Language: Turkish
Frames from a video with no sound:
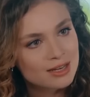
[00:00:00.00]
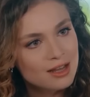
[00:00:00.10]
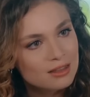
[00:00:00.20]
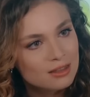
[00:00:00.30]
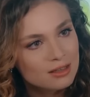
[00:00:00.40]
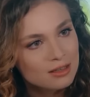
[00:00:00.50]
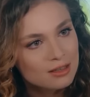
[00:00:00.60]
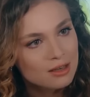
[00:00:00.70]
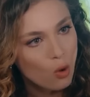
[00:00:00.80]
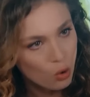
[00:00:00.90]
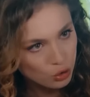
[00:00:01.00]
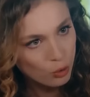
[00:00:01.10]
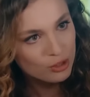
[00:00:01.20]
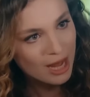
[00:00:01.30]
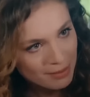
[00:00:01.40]
Taylan,
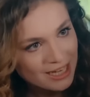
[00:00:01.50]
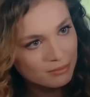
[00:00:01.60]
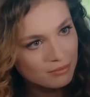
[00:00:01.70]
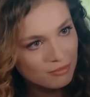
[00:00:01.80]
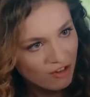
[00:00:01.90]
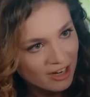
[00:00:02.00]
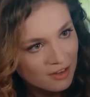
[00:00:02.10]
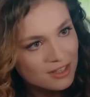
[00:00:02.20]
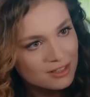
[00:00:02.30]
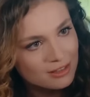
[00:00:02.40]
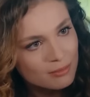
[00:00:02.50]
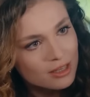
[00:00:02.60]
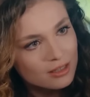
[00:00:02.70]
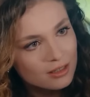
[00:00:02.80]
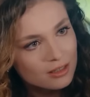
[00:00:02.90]
orada öpülen benim. Farkındasın
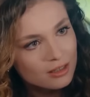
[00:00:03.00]
değil mi?